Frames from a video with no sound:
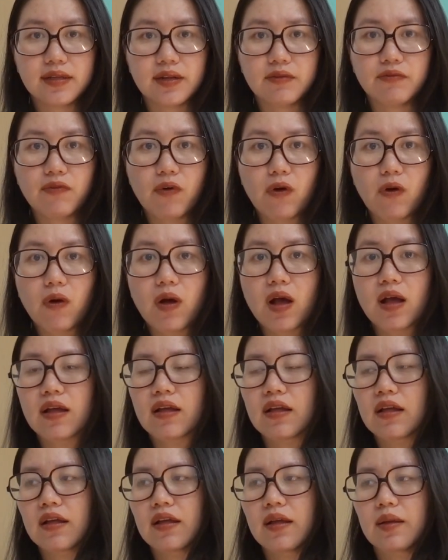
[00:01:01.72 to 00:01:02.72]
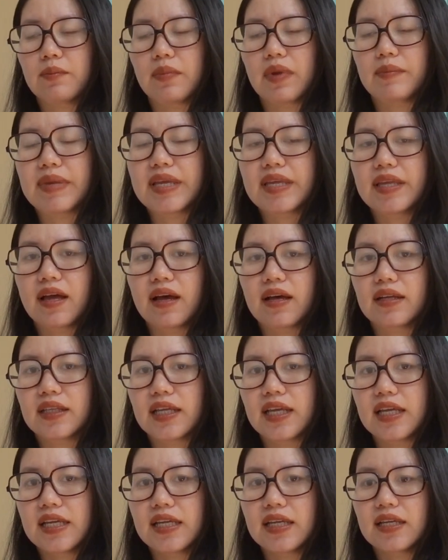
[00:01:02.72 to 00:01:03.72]
thành phố mà bây giờ
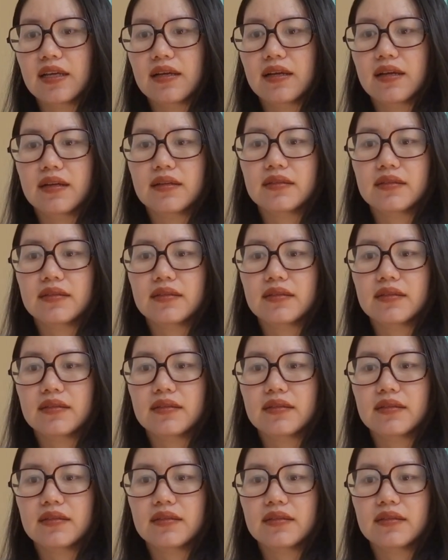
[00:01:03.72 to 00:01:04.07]
thì